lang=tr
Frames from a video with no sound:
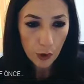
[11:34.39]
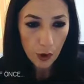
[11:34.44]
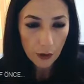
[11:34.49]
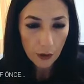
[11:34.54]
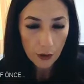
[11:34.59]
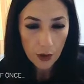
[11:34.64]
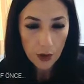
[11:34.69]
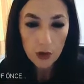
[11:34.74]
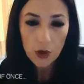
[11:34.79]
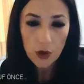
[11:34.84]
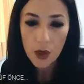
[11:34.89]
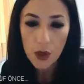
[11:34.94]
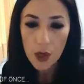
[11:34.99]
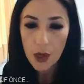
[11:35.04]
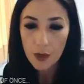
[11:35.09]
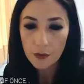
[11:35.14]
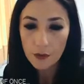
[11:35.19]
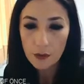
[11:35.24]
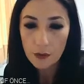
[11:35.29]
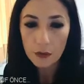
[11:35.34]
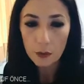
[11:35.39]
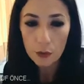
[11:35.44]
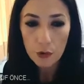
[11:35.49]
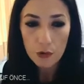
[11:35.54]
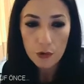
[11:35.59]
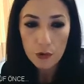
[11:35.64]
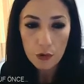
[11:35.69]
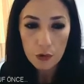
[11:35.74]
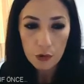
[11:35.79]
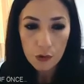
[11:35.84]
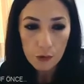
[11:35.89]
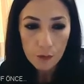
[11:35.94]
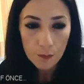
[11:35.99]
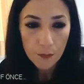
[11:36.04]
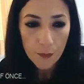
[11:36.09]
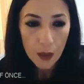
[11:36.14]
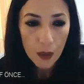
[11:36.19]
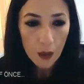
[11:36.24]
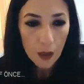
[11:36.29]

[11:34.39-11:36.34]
Bu anlayışa dayandığını görüyoruz.